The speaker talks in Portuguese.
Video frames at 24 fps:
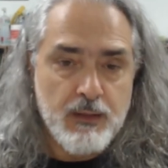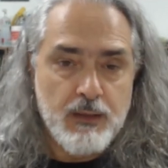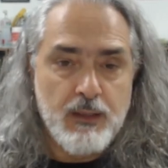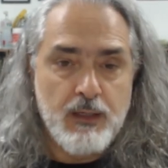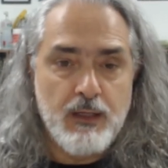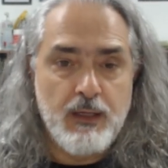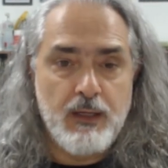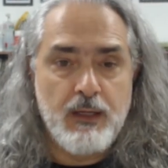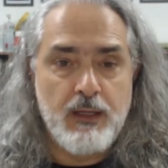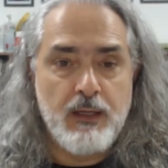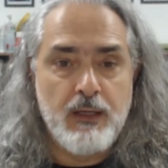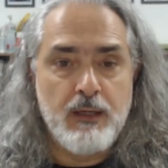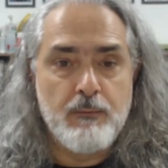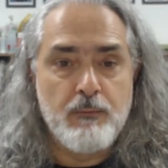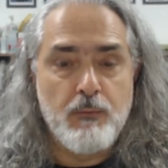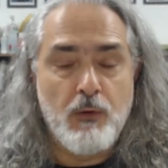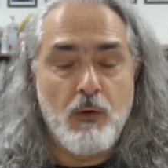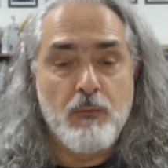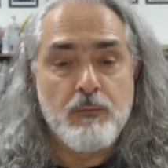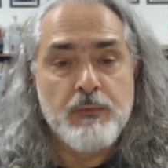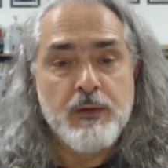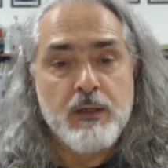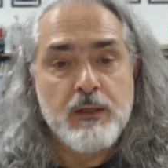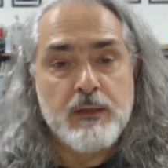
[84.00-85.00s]
É,
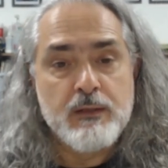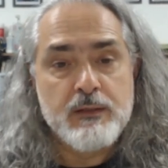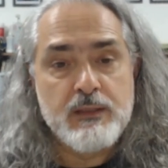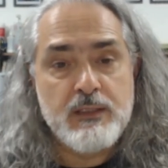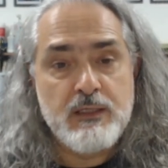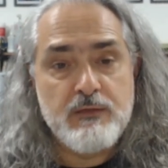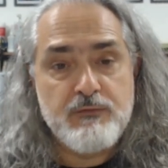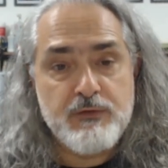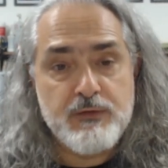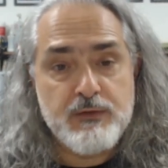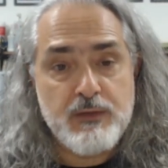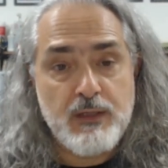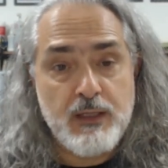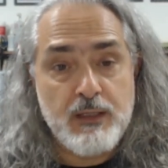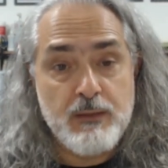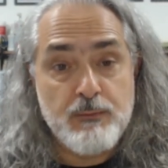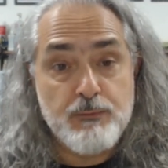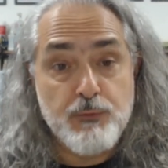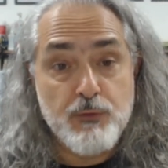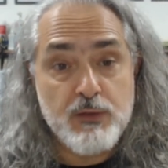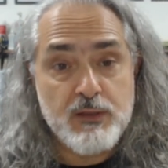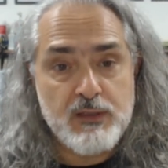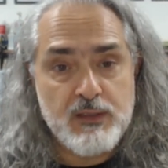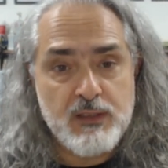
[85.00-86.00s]
bom, devido à
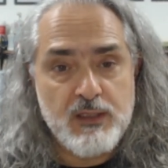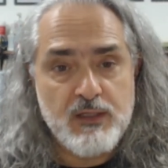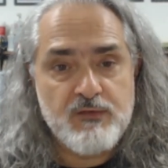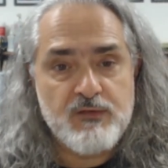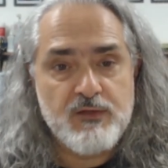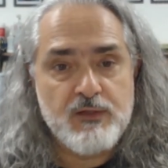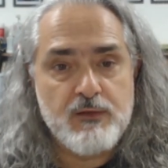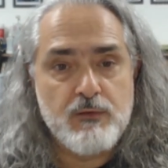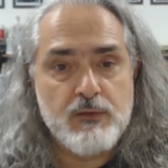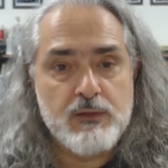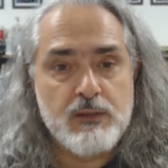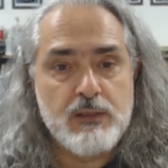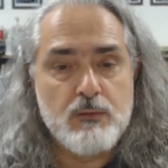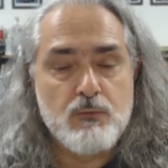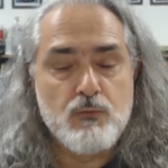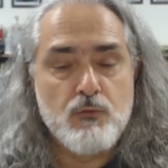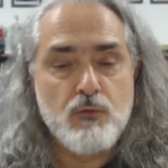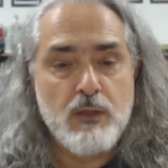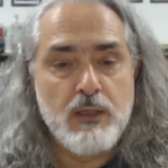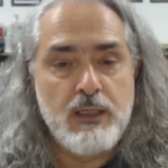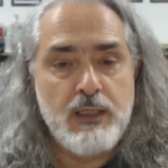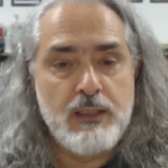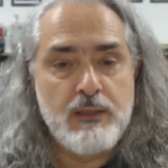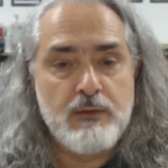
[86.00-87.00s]
importância que eu
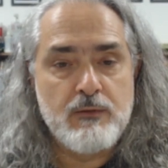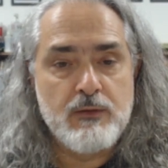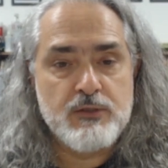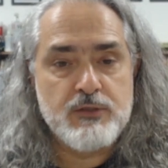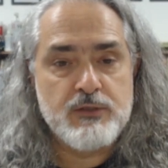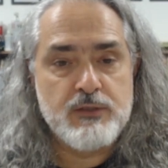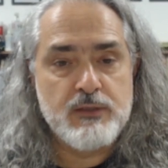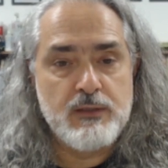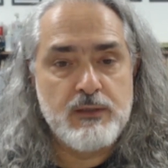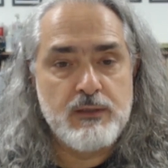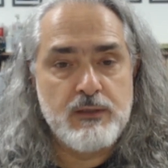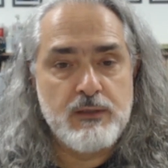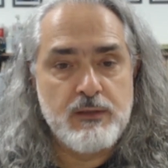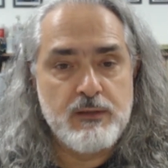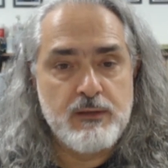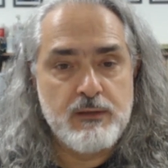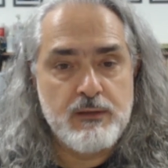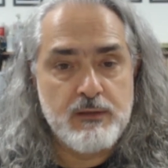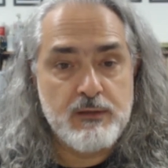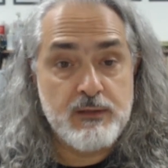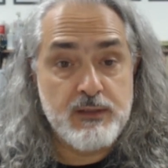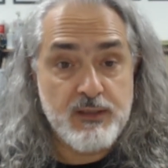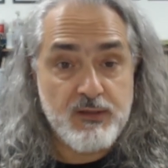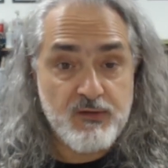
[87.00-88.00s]
atribuo a ele, eu
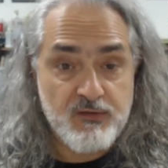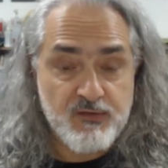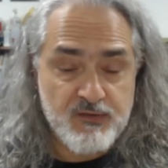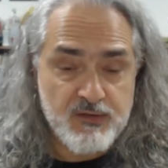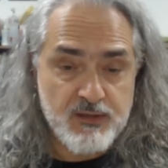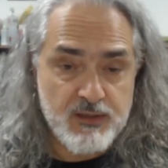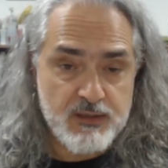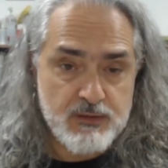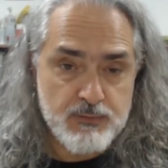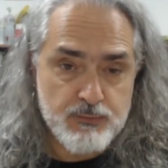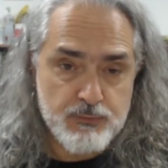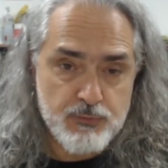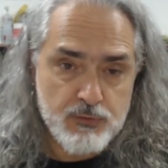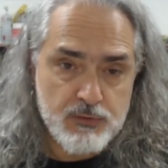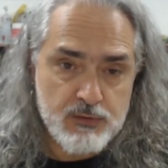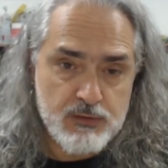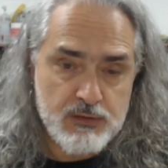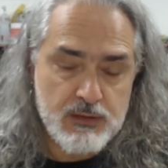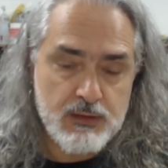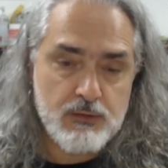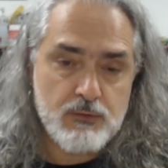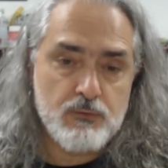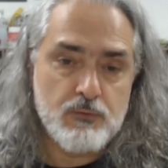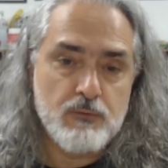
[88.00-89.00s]
achei interessante,
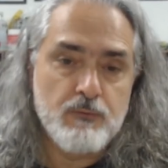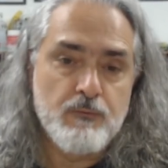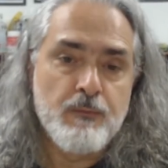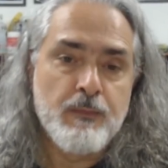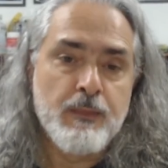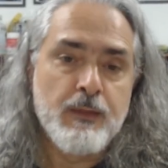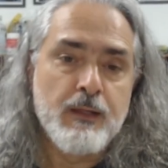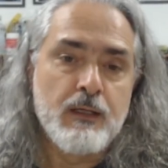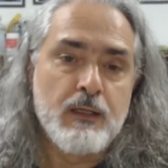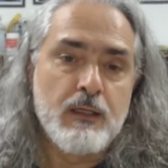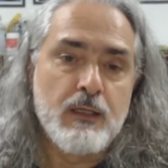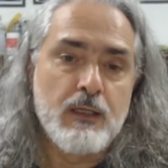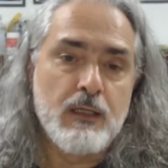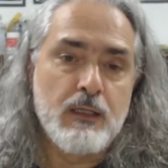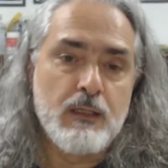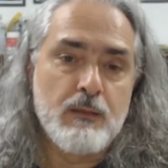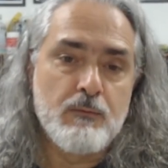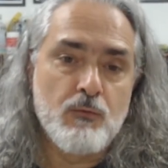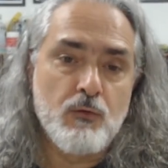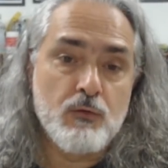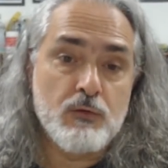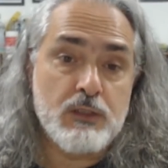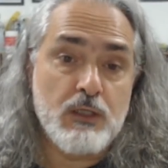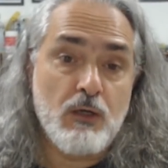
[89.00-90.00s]
portanto, é,
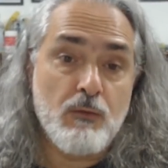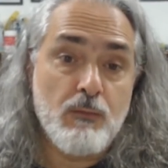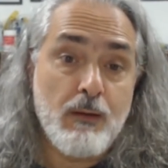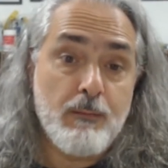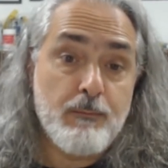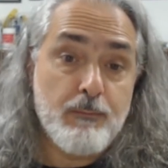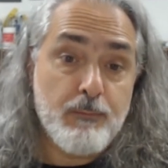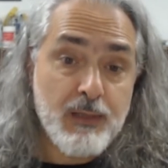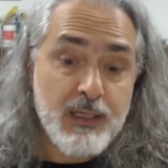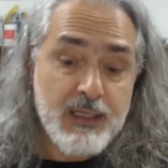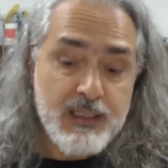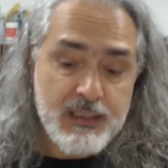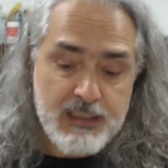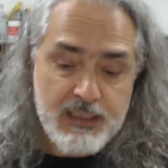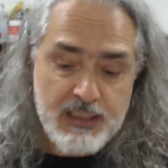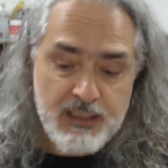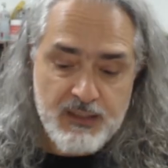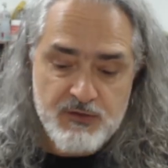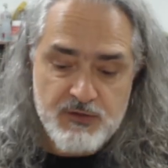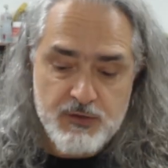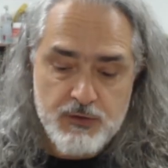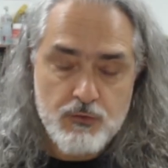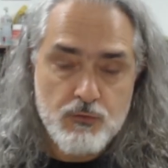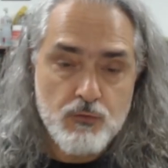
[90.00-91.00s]
montar uma
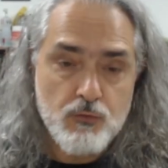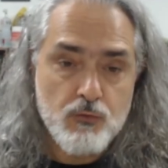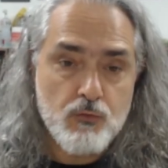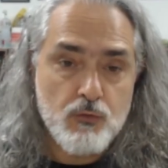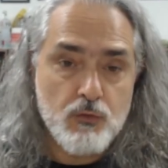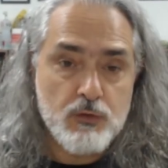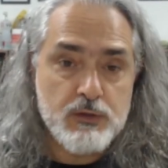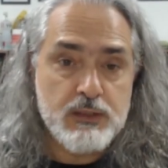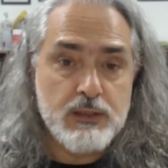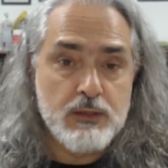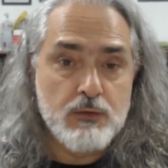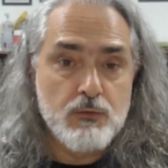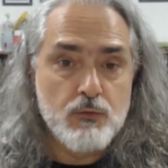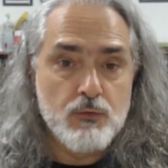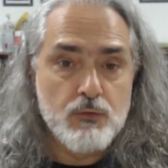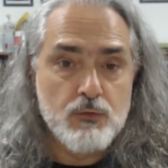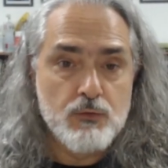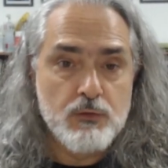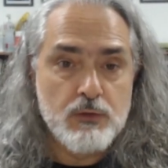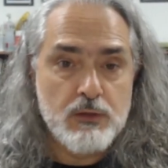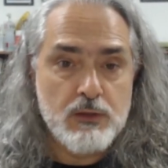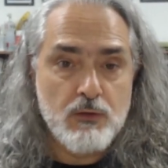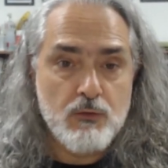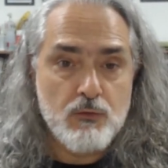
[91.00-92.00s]
playlist com o
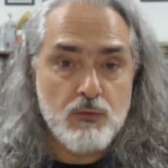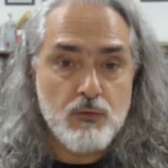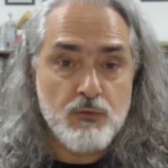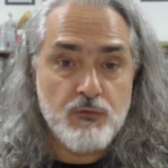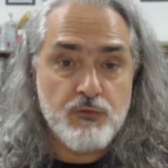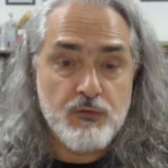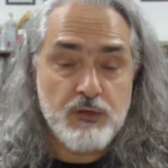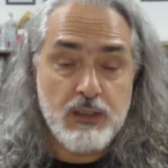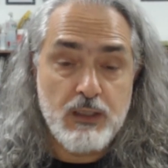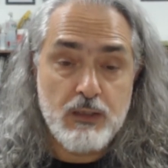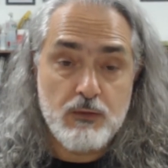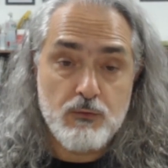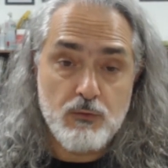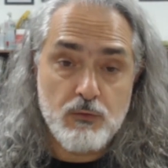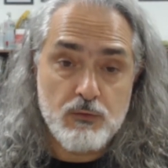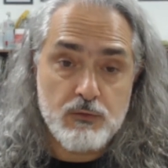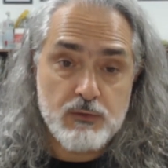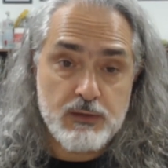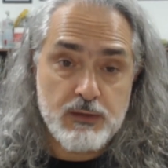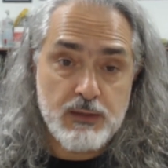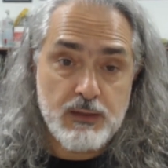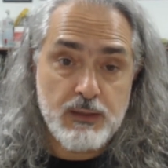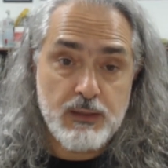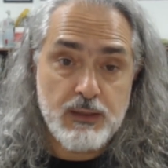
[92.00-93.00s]
conteúdo que eu consegui
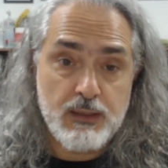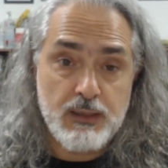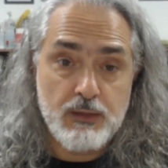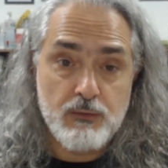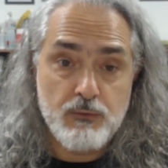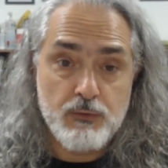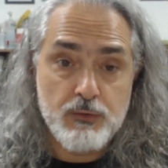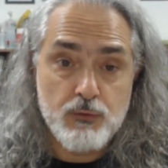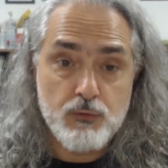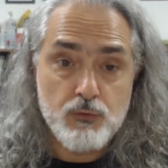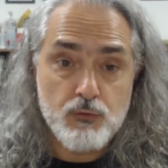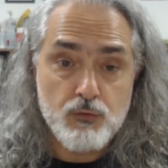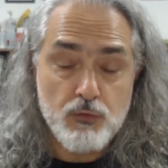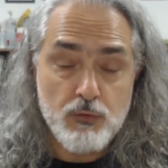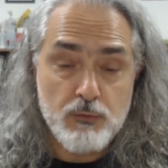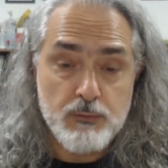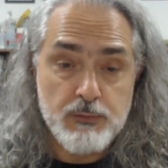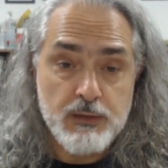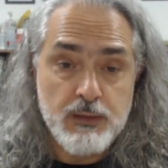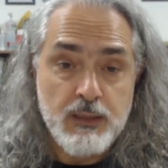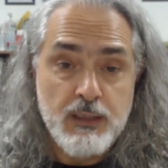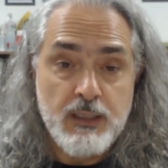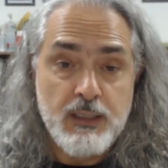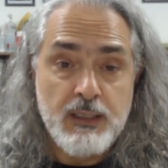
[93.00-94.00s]
encontrar aqui no
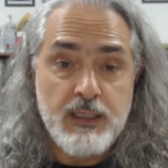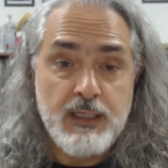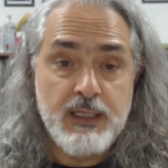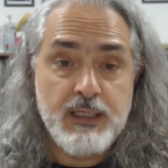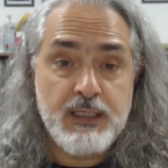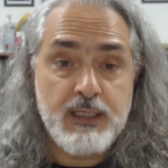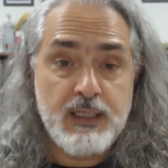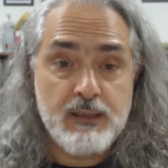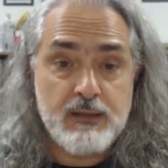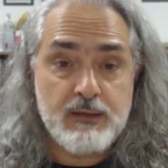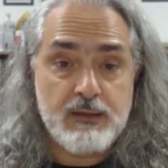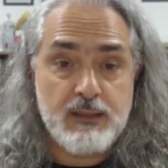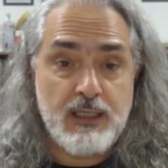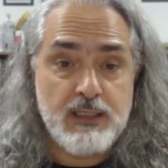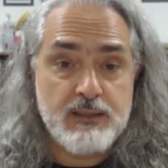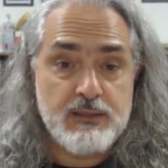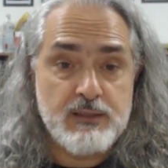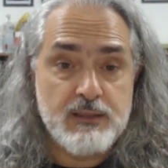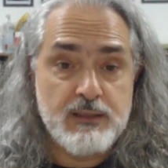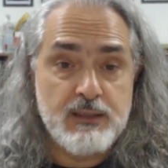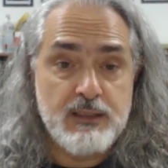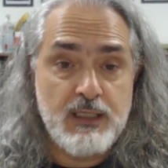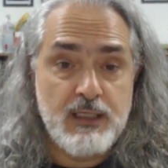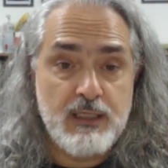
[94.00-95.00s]
YouTube e que
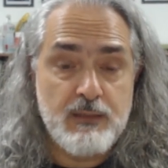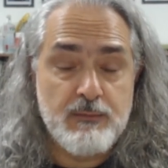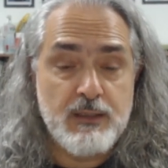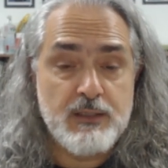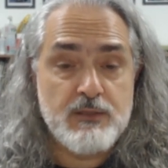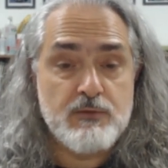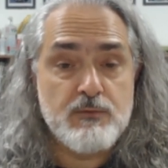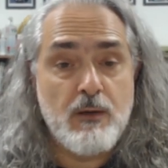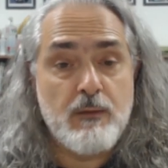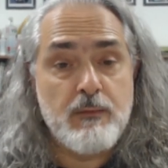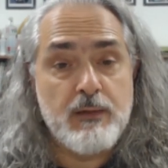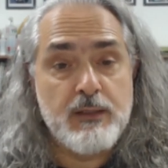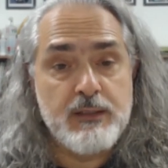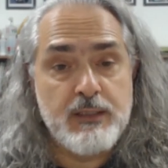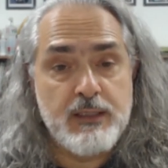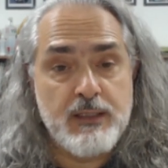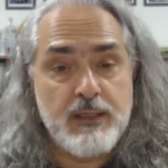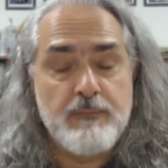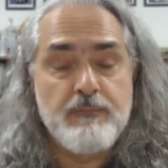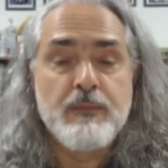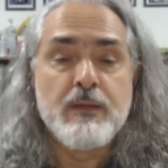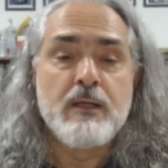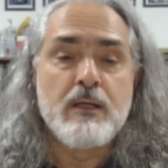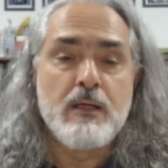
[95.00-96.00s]
trate dele, mas de uma
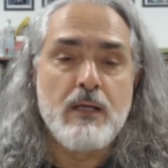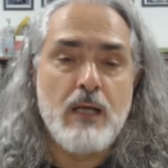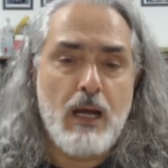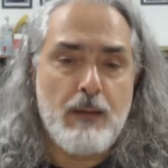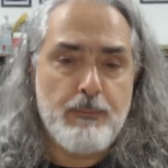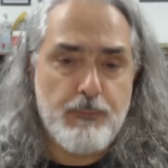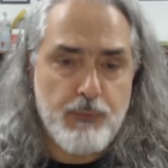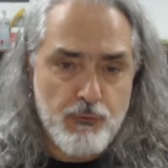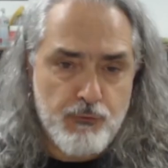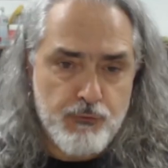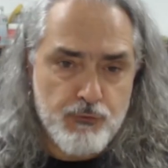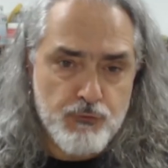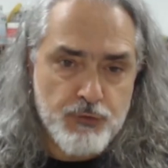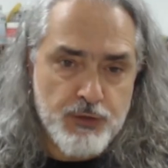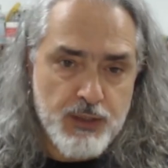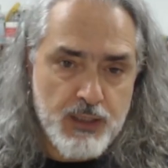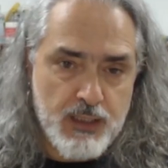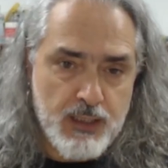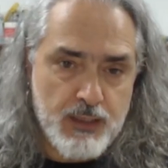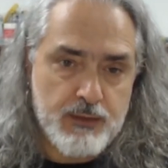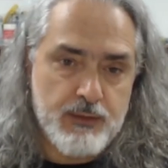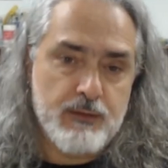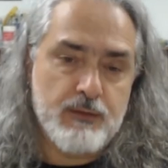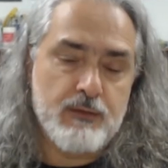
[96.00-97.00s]
maneira
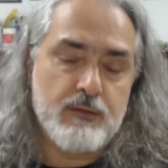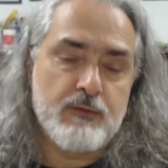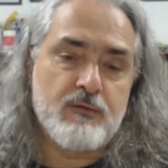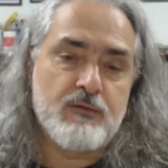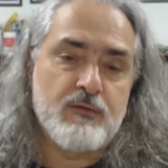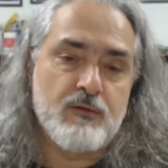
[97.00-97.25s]
aprofundada.